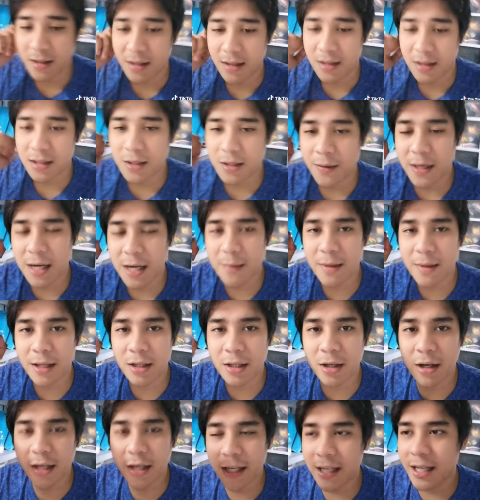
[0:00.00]
So what am I
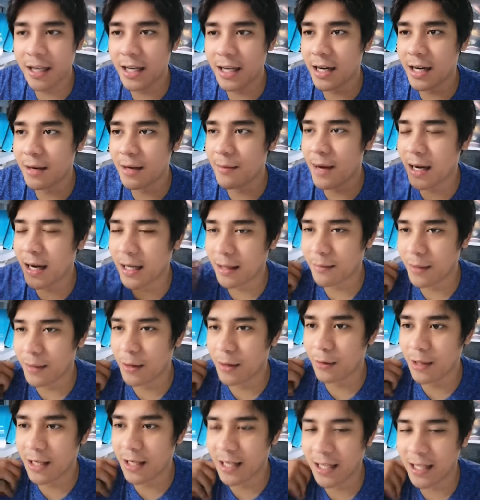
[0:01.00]
talking here? Bakit
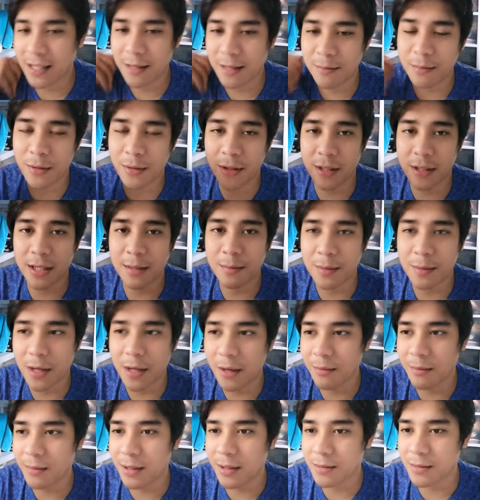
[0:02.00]
may ulan at ambon in
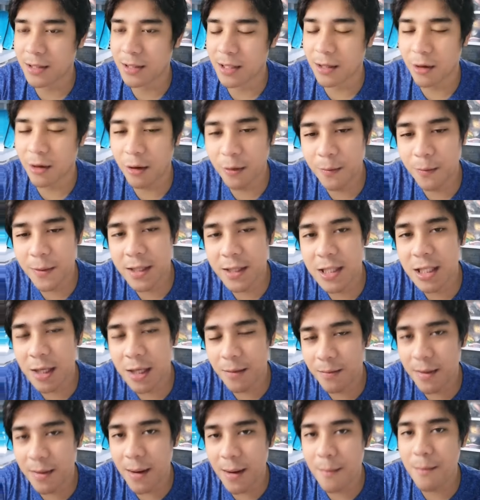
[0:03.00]
problems? Always
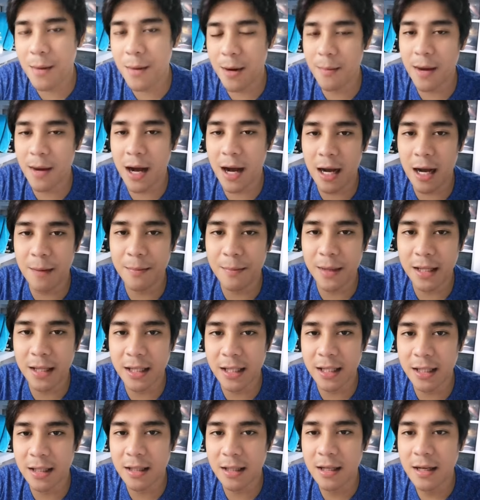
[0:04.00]
remember mga
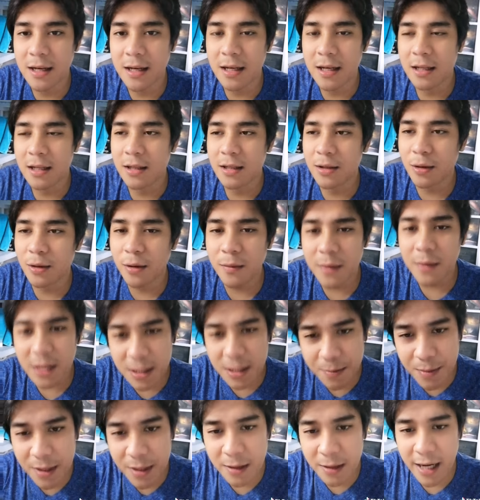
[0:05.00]
kapatid, to
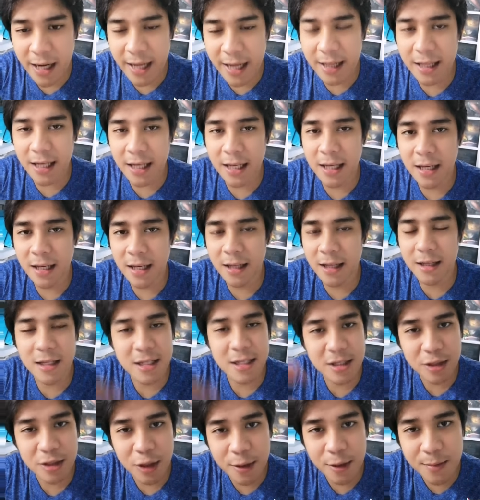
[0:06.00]
always be ready in the
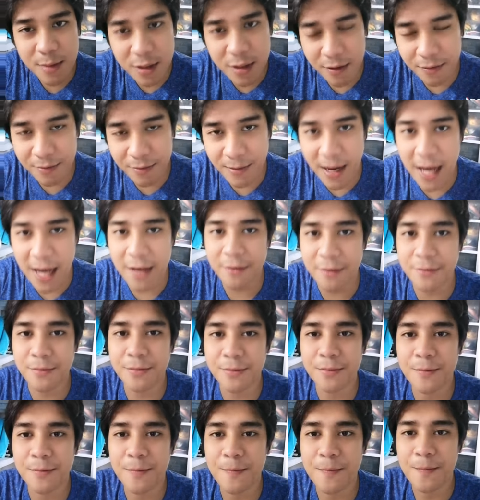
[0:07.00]
storms of
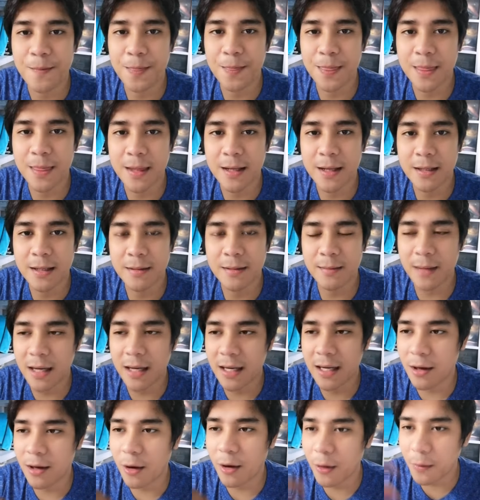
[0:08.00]
life.
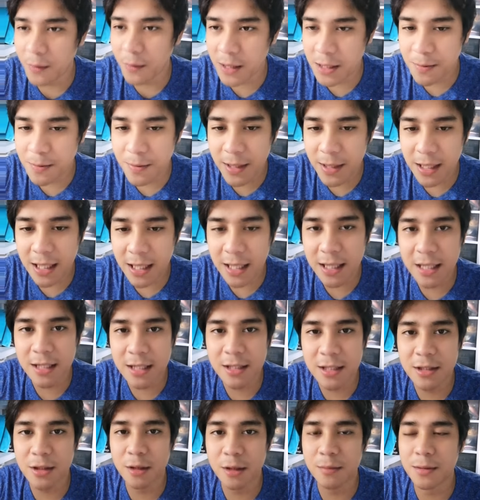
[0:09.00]
Always be ready
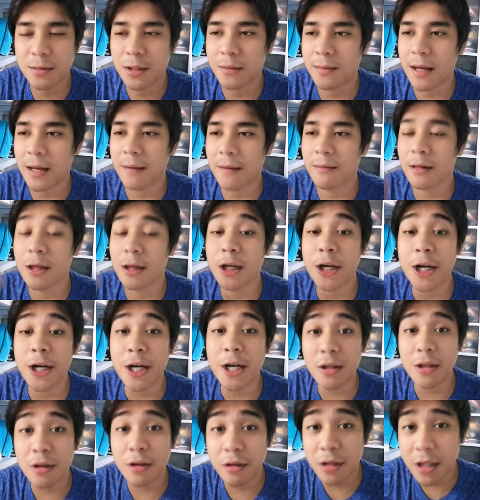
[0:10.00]
in strong sa God.
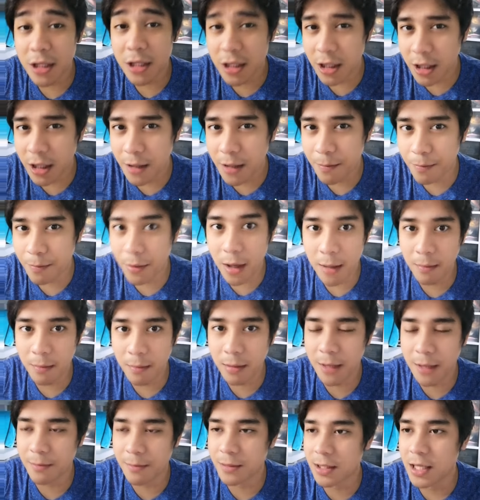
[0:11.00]
Learn to discern
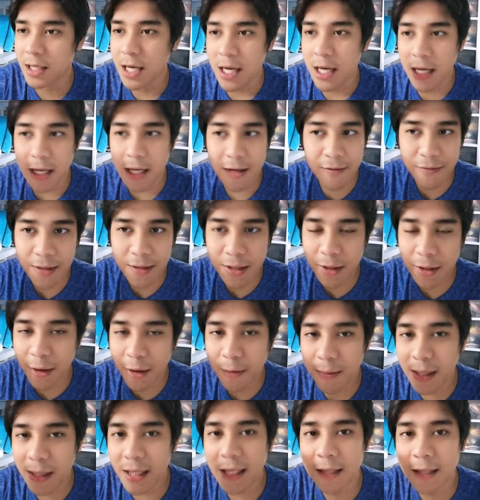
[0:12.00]
problems. Even
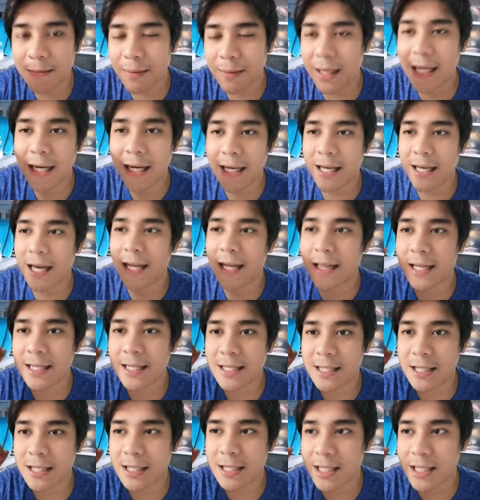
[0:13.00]
though maliit pa lang yan,
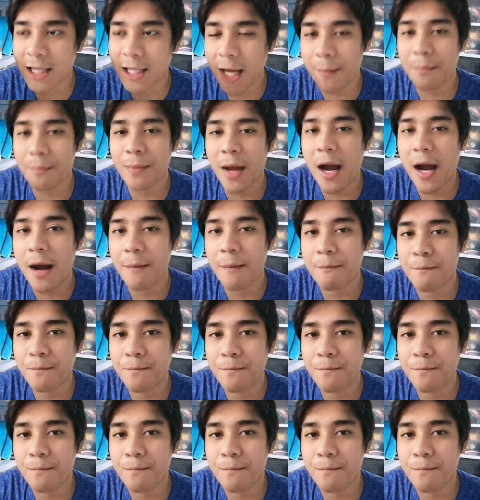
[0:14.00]
let's step up